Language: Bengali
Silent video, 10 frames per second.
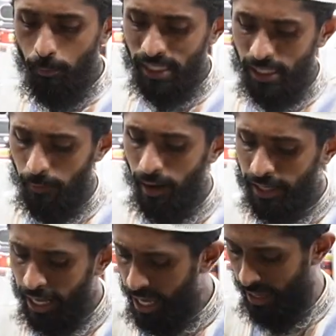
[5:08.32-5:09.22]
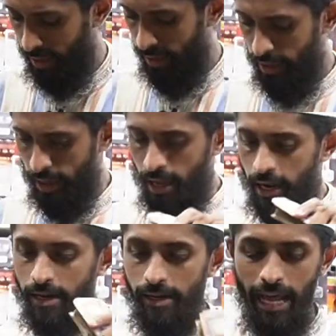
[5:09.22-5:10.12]
তো বেশিরভাগ নেয় হ্যাঁ
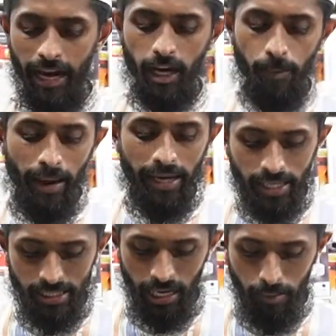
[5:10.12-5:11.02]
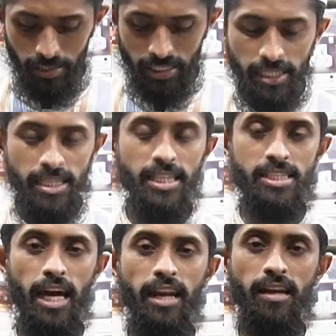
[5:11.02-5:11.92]
ঢাকার বাহিরে যারা মেশিন নিতে
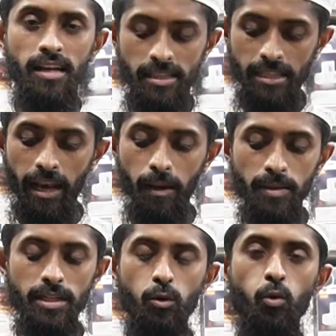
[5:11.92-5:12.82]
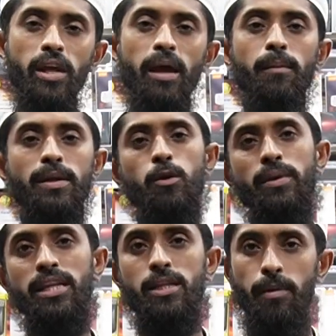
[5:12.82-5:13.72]
চান তারা আমাদের কুরিয়ারের
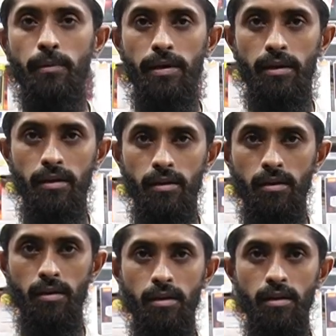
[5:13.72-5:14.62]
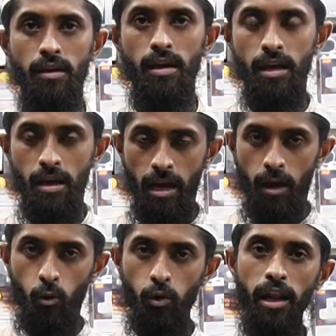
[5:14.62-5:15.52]
মাধ্যমে নিতে পারবেন আচ্ছা আচ্ছা
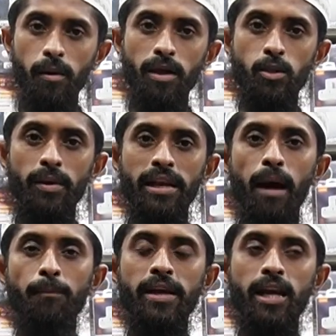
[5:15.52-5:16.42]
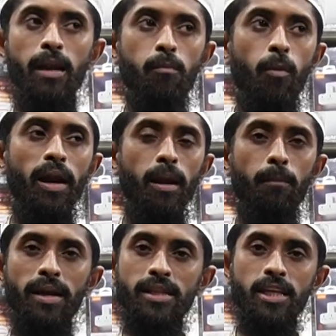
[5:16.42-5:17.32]
কুরিয়ারের মাধ্যমে নাম ঠিকানা মোবাইল
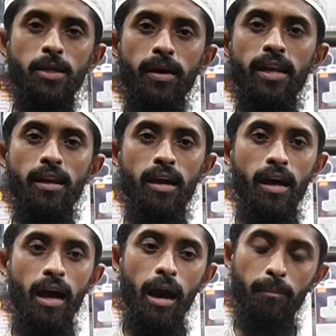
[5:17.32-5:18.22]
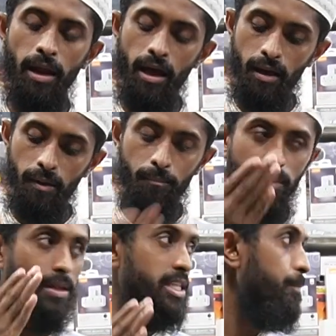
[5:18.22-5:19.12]
নাম্বার দিয়ে দিবেন আমরা
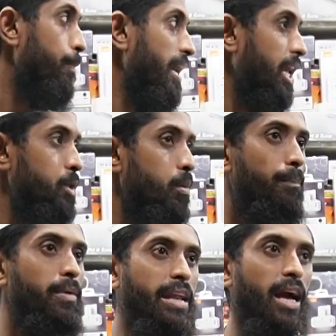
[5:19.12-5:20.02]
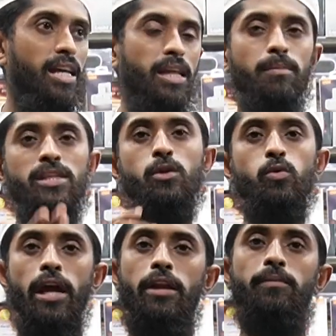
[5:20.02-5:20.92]
মেশিন পাঠায় দিব আপনি টাকা দিয়ে মেশিন
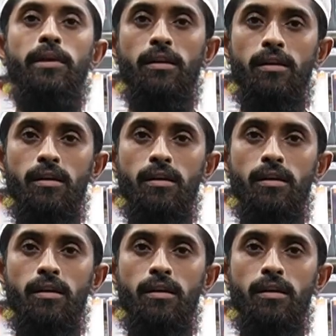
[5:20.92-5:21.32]
উঠায় নেবেন